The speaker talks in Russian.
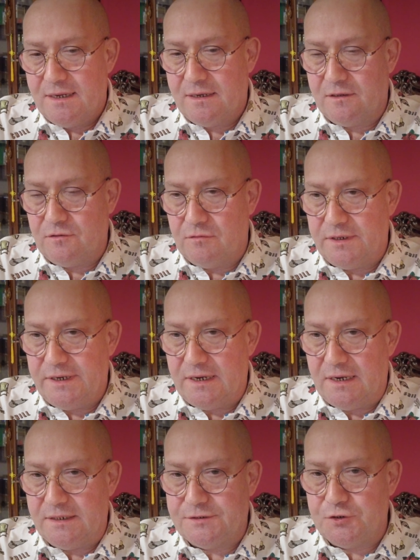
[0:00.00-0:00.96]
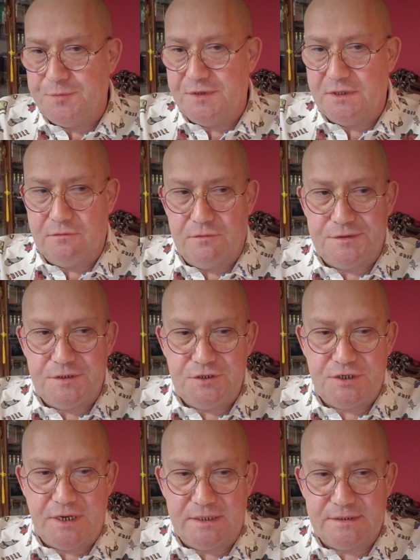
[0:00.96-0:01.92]
которые особенно вот
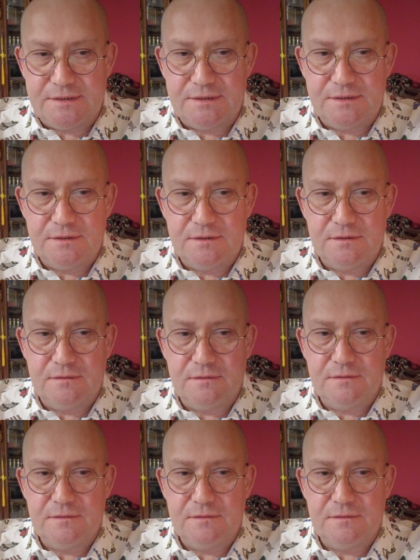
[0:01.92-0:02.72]
сейчас э,